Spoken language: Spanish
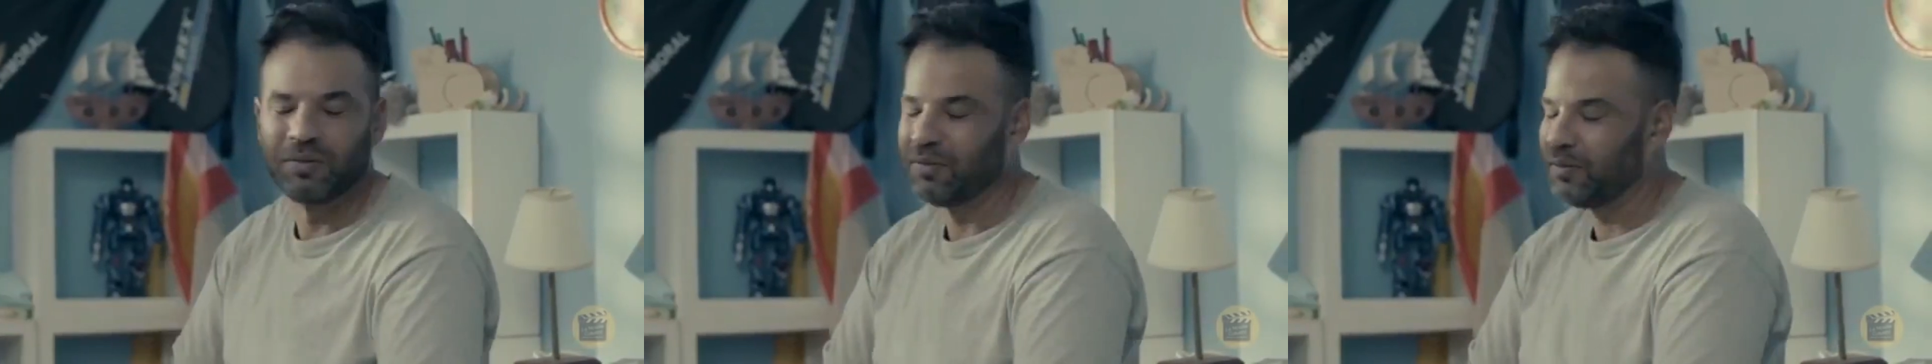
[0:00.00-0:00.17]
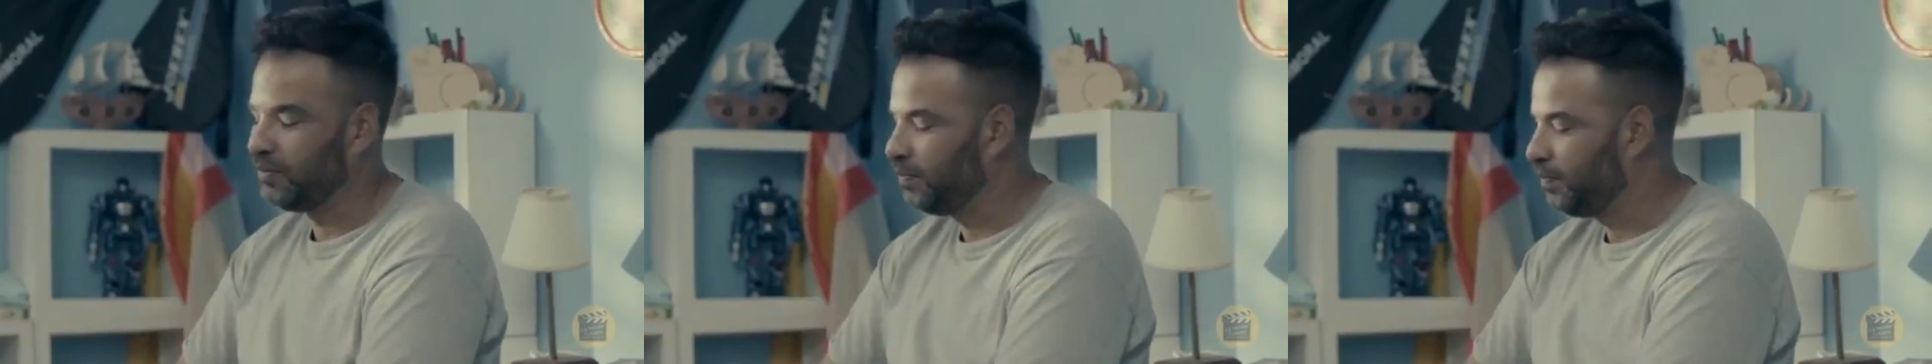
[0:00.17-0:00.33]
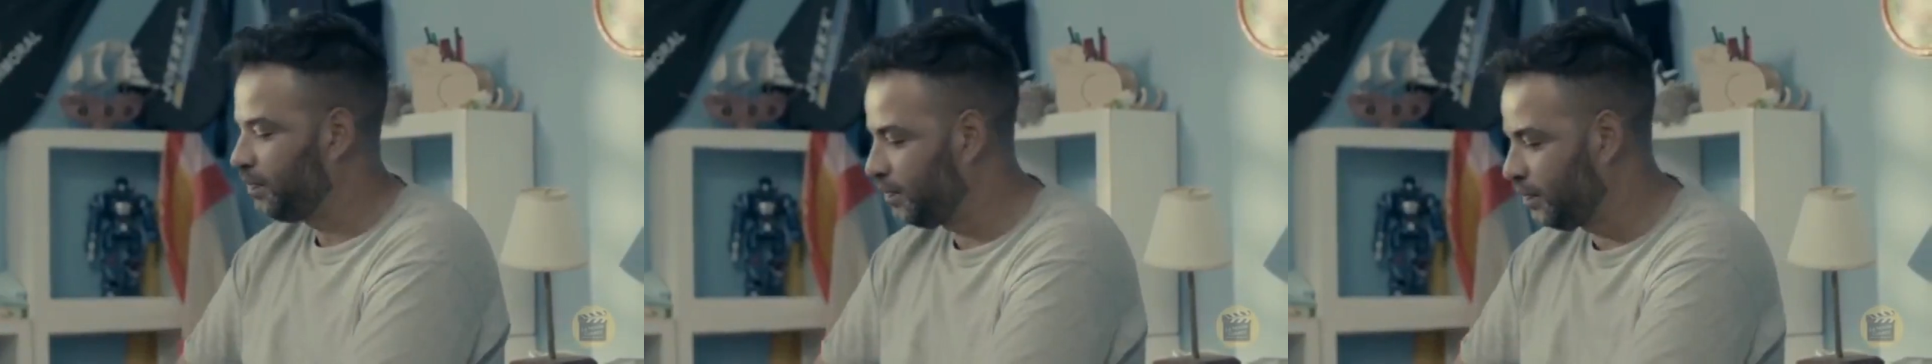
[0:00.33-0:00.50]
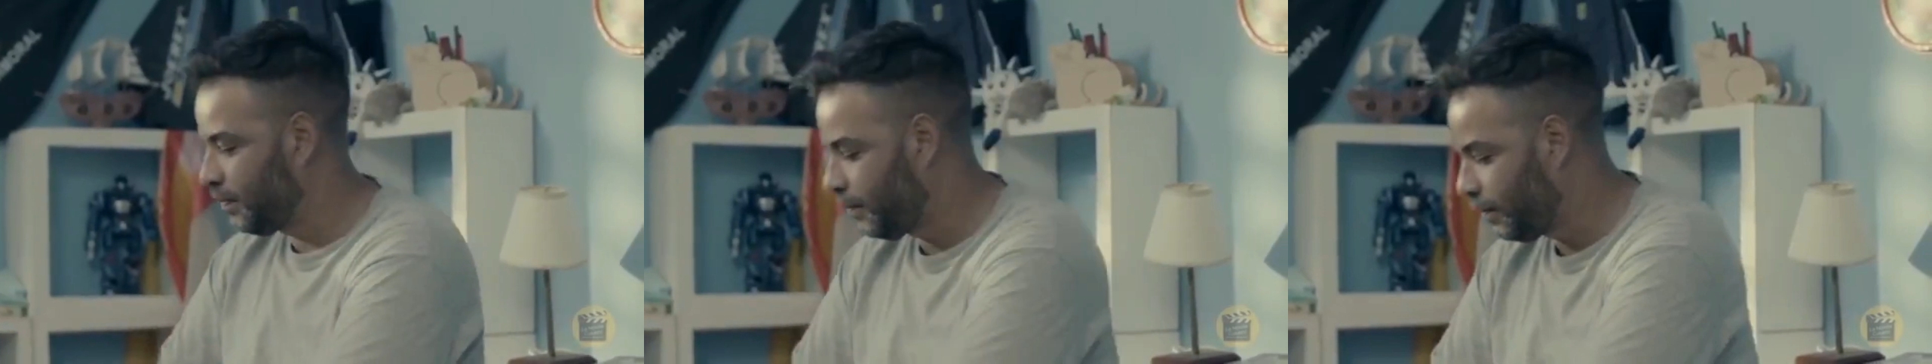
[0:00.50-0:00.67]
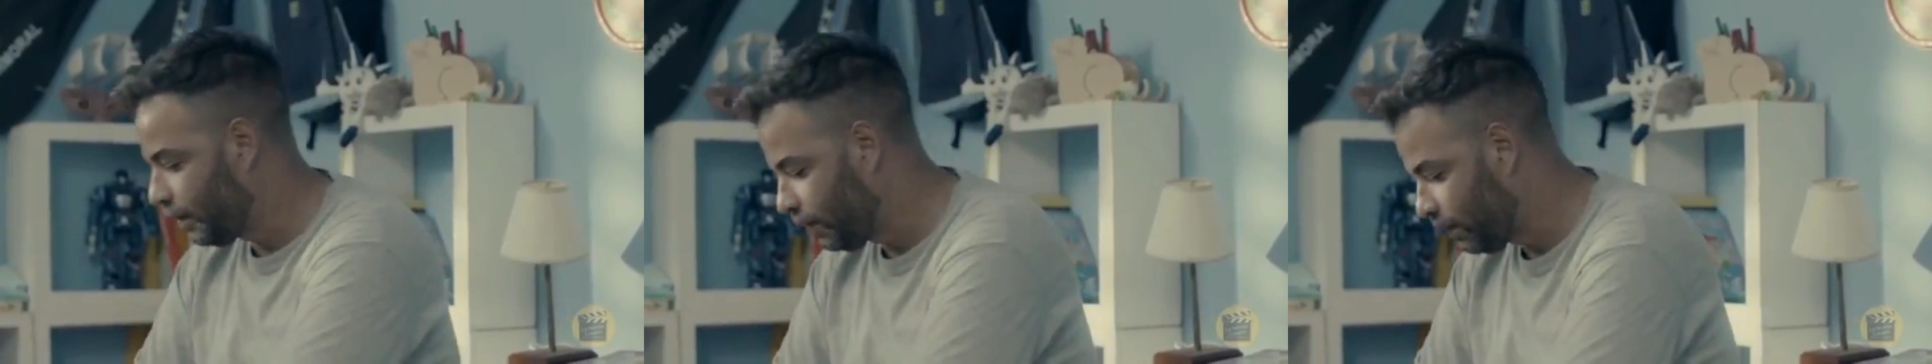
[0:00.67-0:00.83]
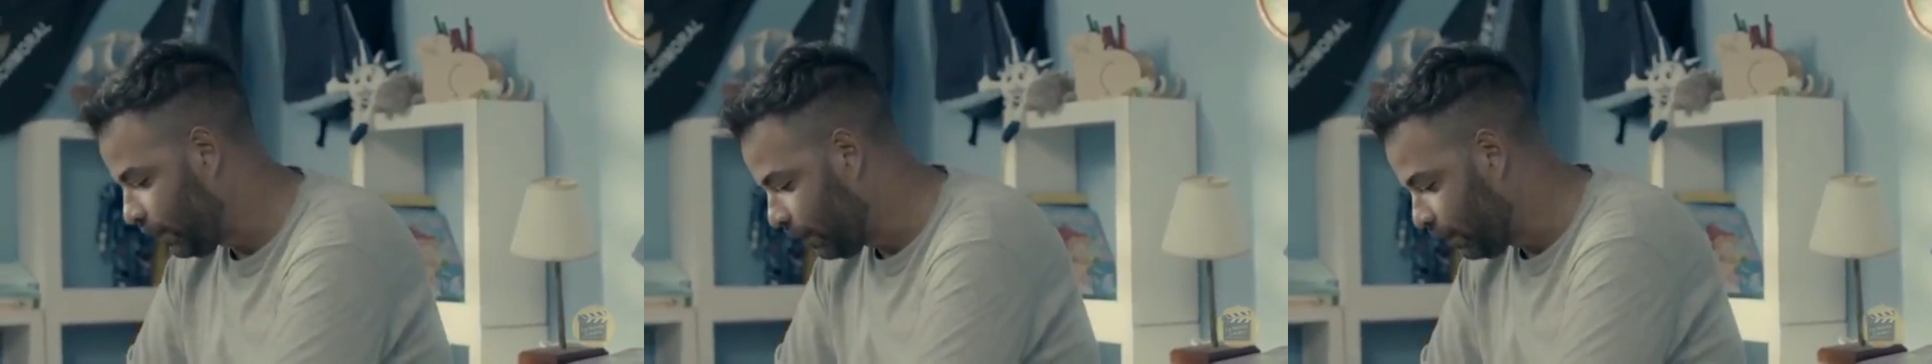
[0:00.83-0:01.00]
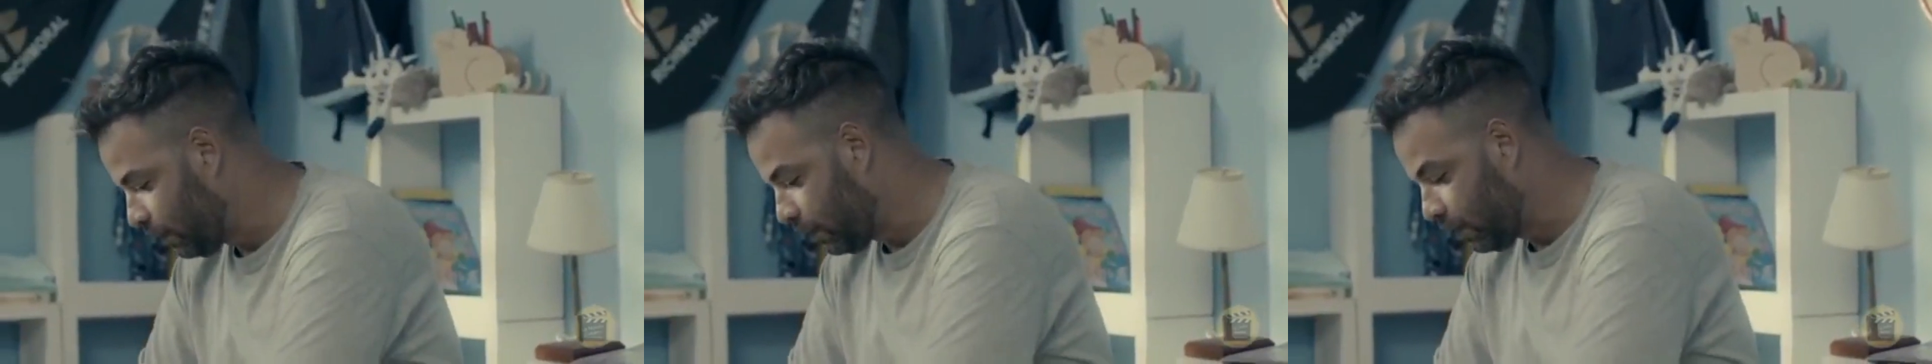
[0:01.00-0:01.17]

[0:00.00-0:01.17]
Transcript: ¿Cargo de conciencia? ¿Por